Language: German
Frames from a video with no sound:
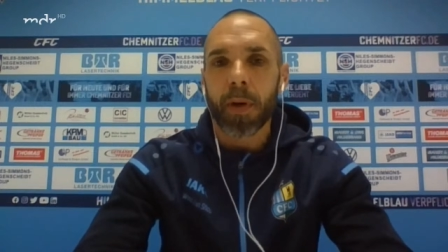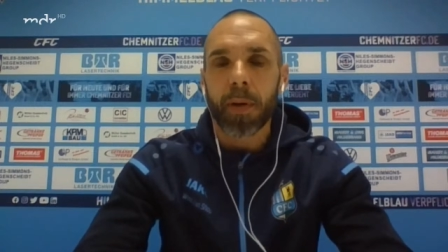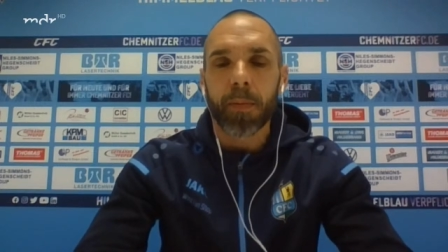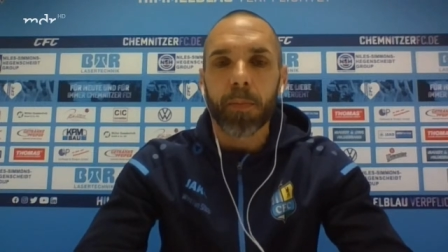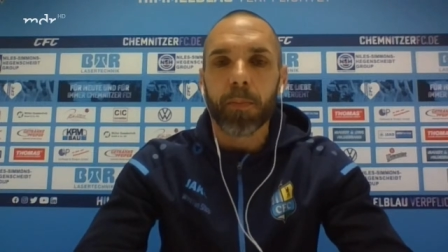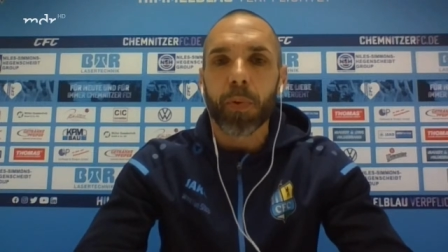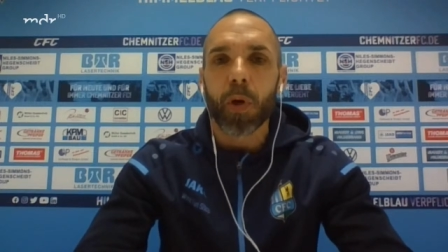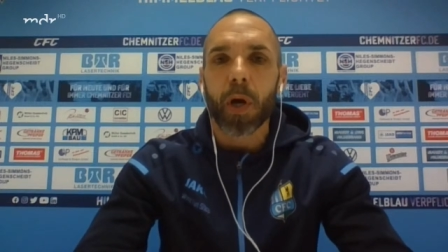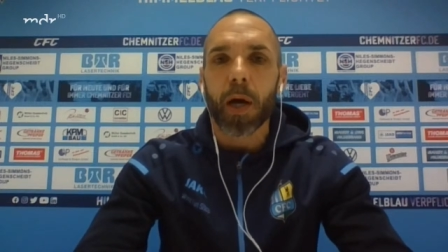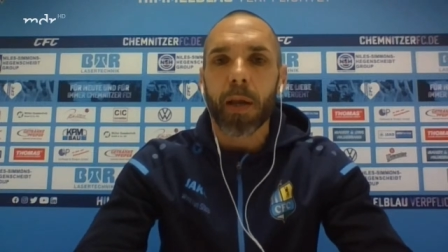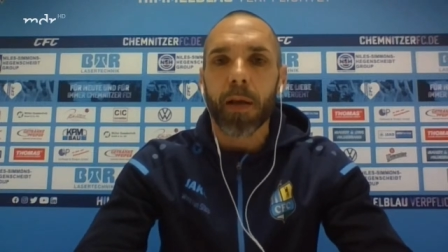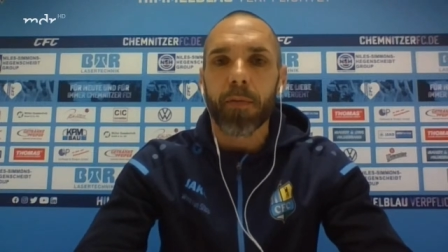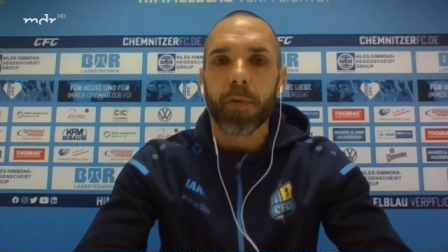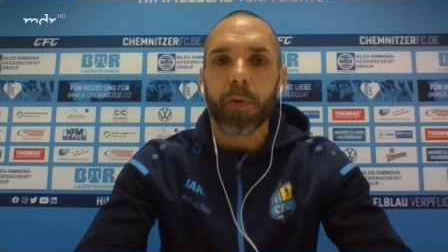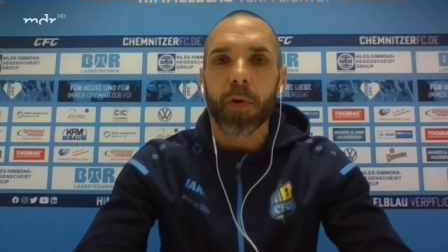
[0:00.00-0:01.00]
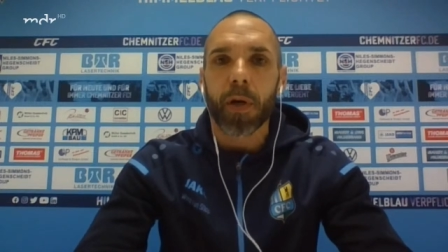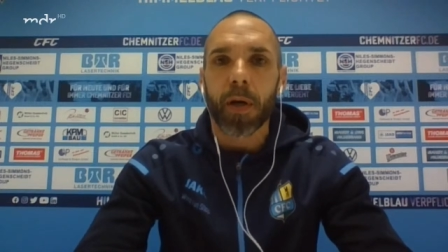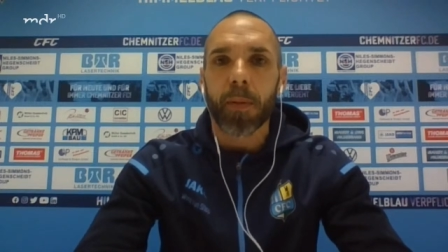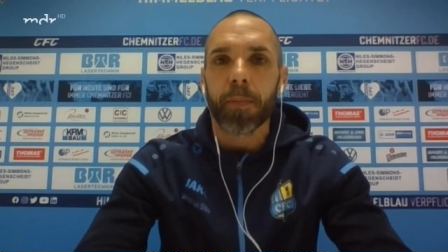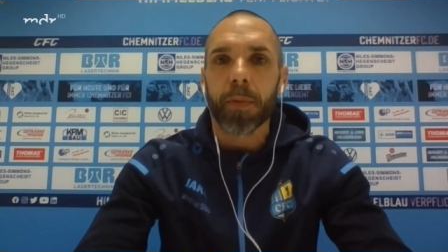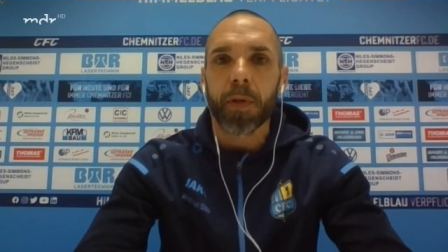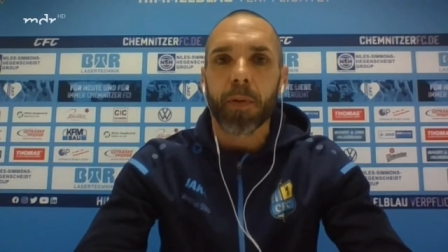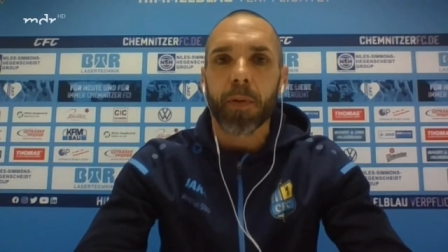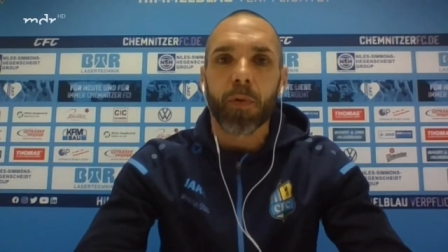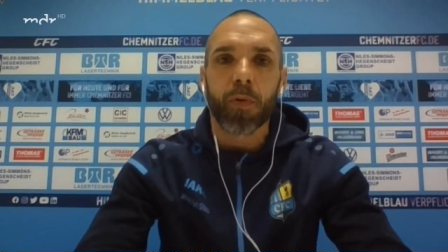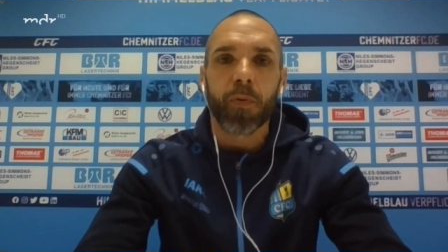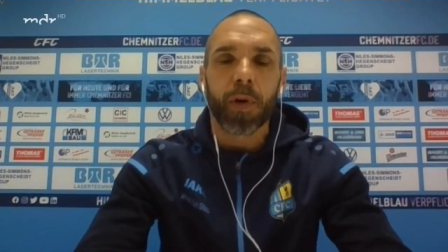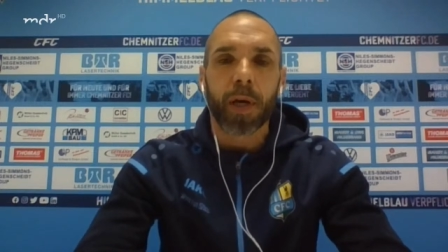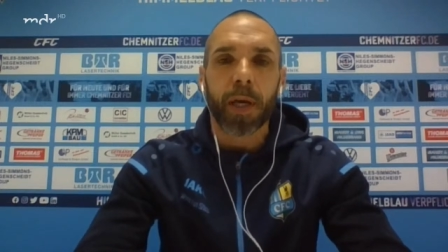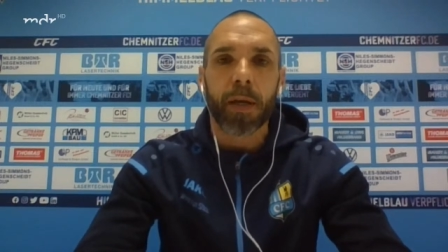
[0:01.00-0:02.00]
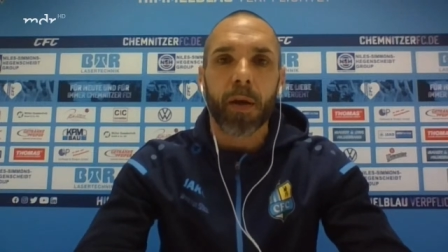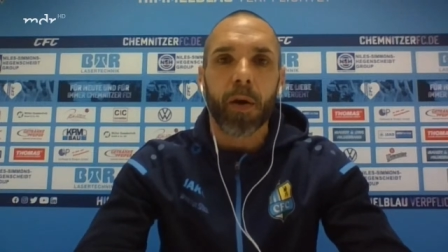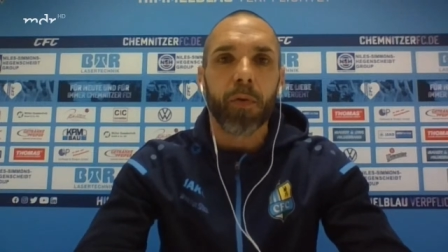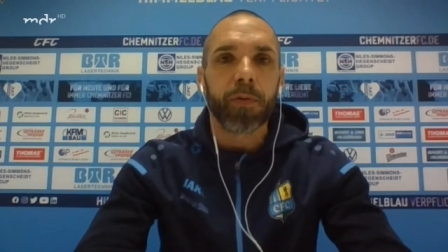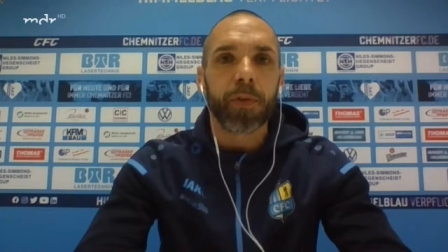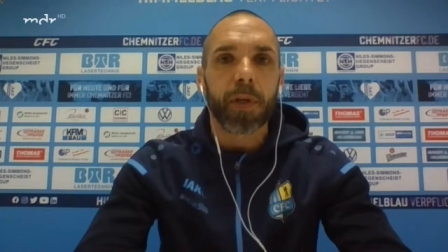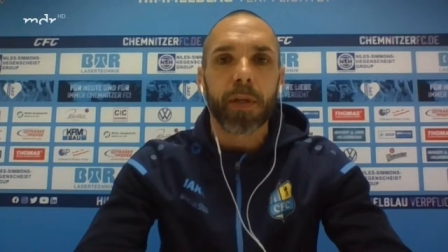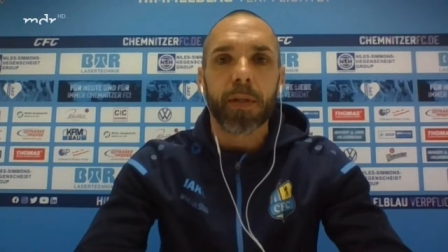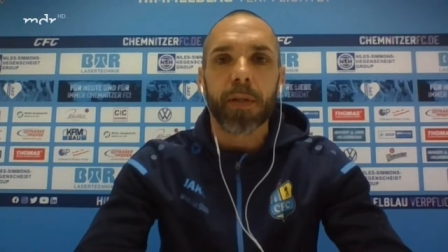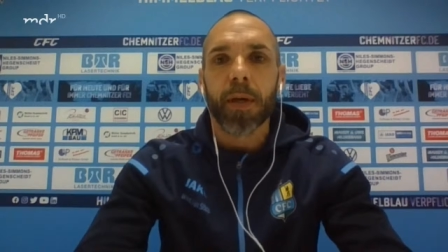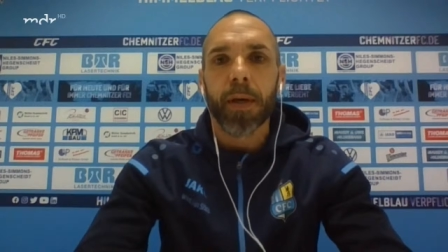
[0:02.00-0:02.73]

haben einen Pokalerfolg gehabt mit einem souveränen Auftritt.